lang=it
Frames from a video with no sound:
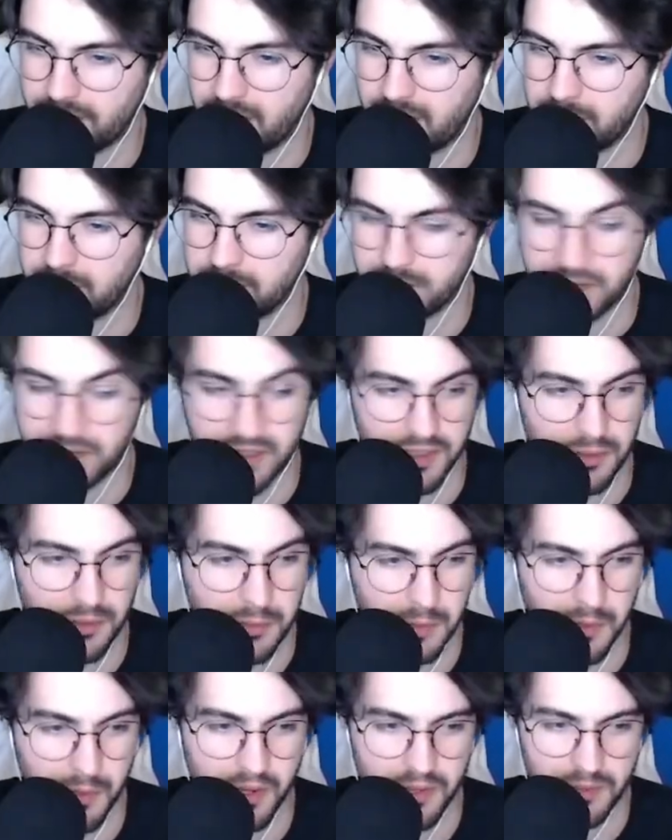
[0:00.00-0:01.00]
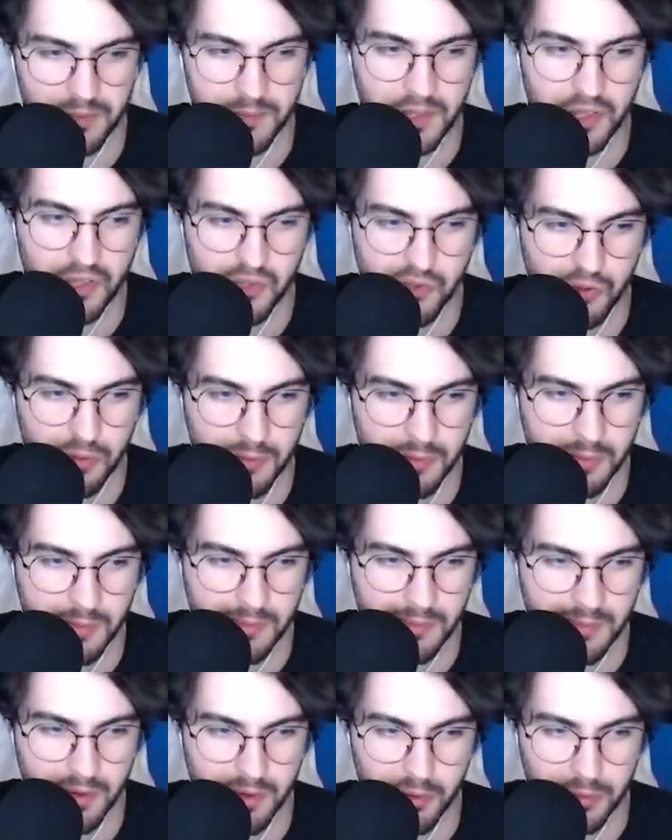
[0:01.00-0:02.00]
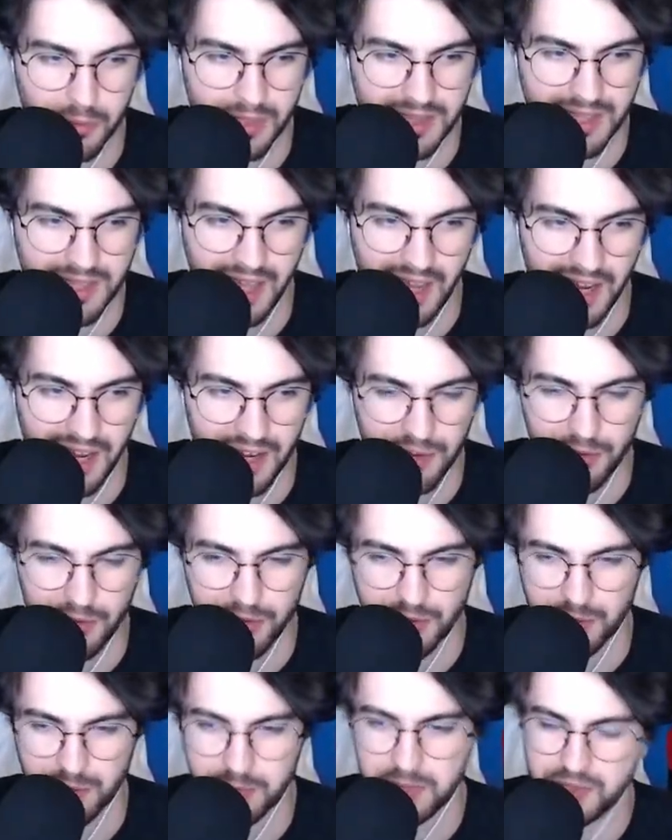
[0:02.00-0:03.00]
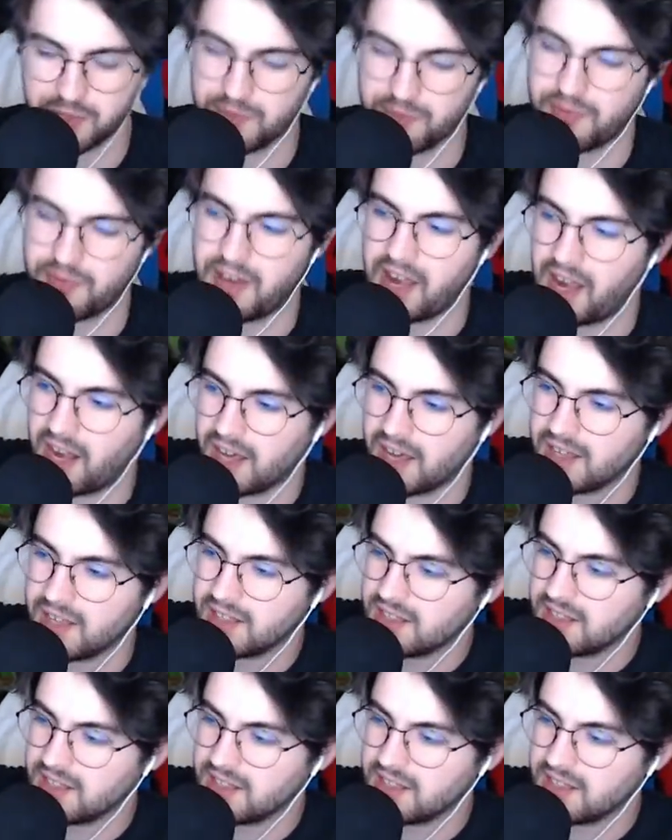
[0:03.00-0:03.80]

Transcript: la farm Finché non mi guardo un video su come aumentarla no, Non posso farla